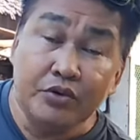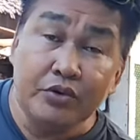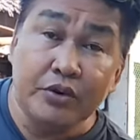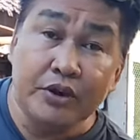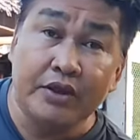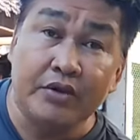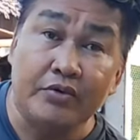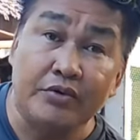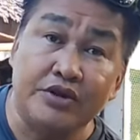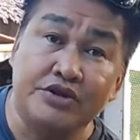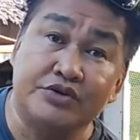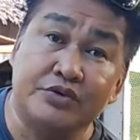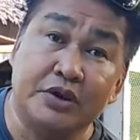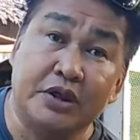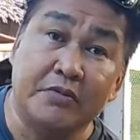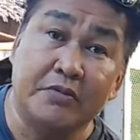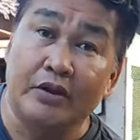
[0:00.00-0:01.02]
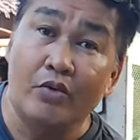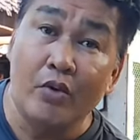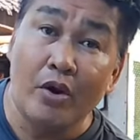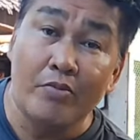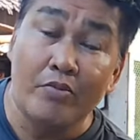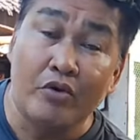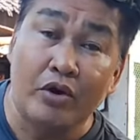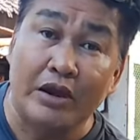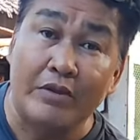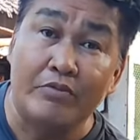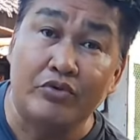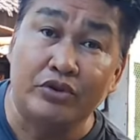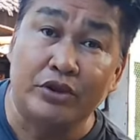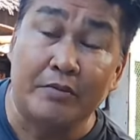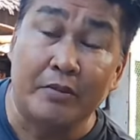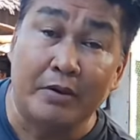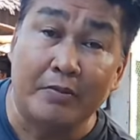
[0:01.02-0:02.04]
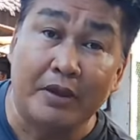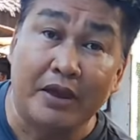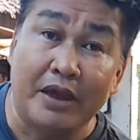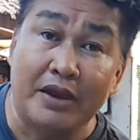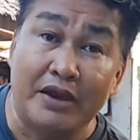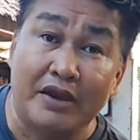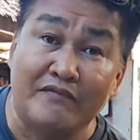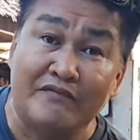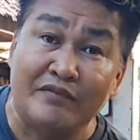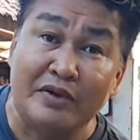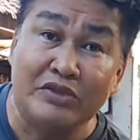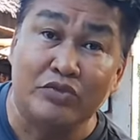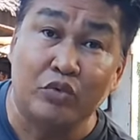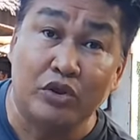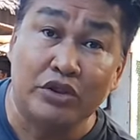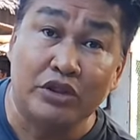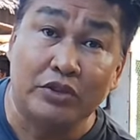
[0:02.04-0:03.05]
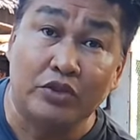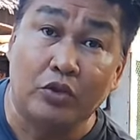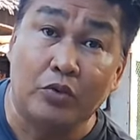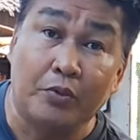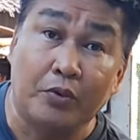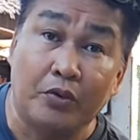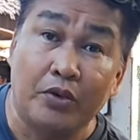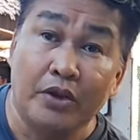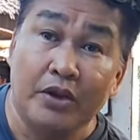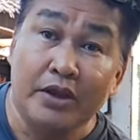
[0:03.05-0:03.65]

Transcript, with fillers: during conditioning huwag mong kalimutan magbigay ng B22 po.